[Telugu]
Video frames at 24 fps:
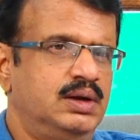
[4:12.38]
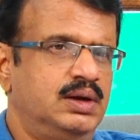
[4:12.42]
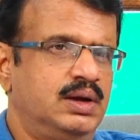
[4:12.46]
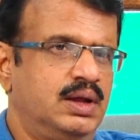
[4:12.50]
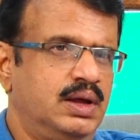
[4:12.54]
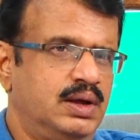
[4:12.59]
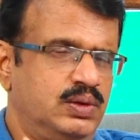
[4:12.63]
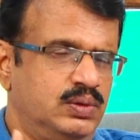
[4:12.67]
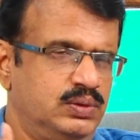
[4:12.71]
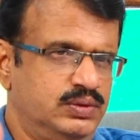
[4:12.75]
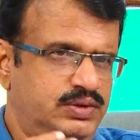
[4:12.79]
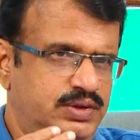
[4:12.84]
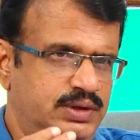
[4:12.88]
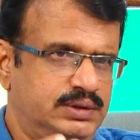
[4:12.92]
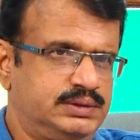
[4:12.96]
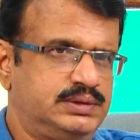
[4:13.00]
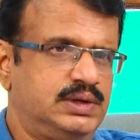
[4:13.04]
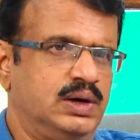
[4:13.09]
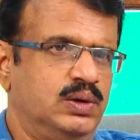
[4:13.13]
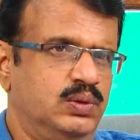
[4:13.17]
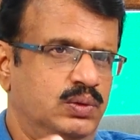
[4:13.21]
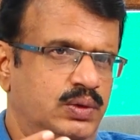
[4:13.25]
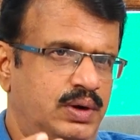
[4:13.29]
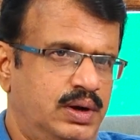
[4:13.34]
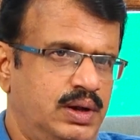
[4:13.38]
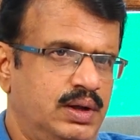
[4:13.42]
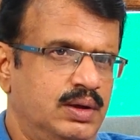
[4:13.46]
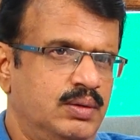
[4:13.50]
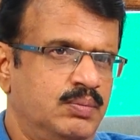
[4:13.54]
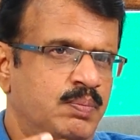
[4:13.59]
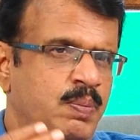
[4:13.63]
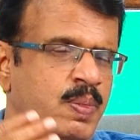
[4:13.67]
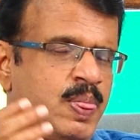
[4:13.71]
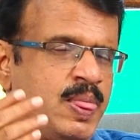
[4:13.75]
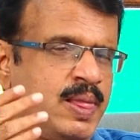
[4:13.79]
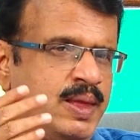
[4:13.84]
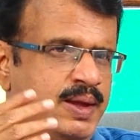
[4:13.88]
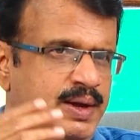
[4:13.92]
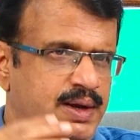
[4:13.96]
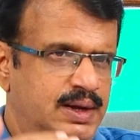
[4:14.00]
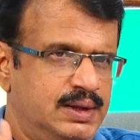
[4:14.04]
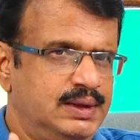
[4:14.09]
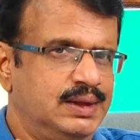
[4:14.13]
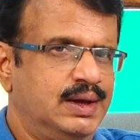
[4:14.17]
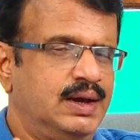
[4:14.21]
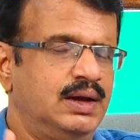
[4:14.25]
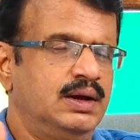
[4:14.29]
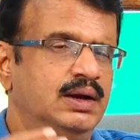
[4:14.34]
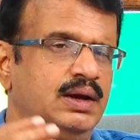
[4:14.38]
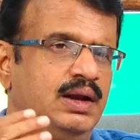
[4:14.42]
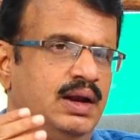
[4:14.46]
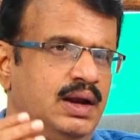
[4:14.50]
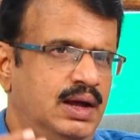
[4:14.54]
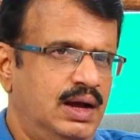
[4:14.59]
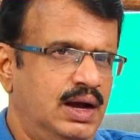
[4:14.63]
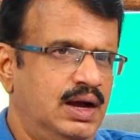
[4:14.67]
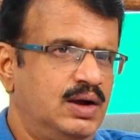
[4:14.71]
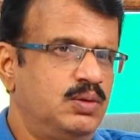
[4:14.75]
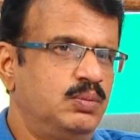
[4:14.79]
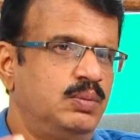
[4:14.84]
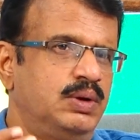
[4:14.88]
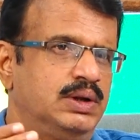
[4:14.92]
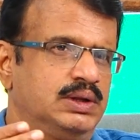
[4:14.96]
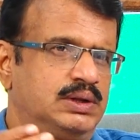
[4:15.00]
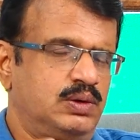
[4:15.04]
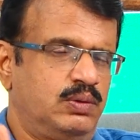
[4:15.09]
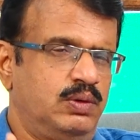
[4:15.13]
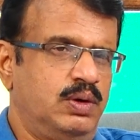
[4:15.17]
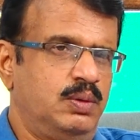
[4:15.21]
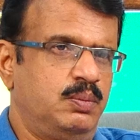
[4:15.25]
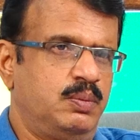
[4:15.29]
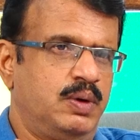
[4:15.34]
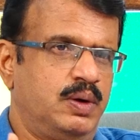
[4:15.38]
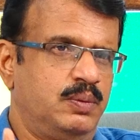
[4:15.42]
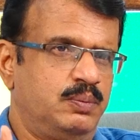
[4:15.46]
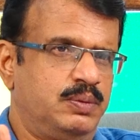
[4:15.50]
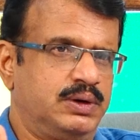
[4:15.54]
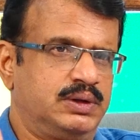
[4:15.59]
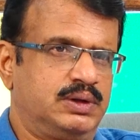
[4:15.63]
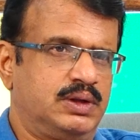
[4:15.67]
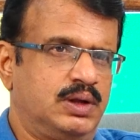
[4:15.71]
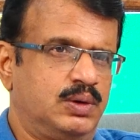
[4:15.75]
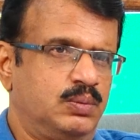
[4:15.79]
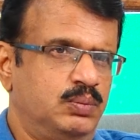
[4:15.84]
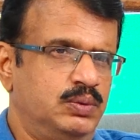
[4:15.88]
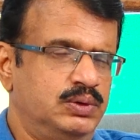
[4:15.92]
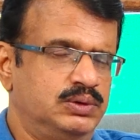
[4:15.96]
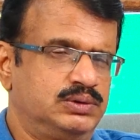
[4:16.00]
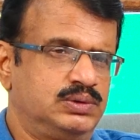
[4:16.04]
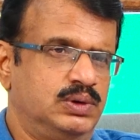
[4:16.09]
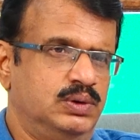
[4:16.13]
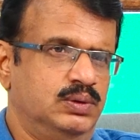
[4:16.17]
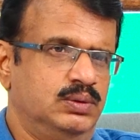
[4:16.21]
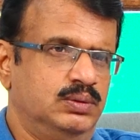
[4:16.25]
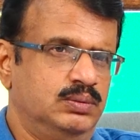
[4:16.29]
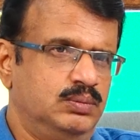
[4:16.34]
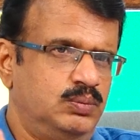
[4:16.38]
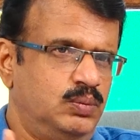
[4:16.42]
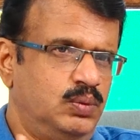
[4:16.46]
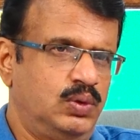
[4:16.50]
నీకు శిక్షలు ఉంటాయి అందుకని లాకు మాత్రమే భయపడతారు మనుషులు